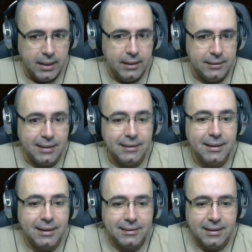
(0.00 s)
Está
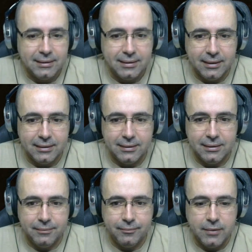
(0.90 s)
interesante este.
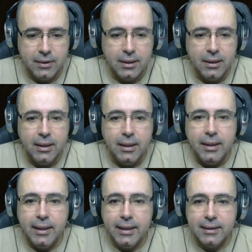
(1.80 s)

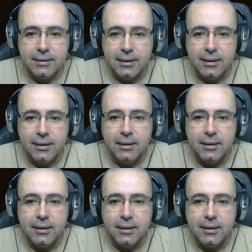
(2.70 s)
Este,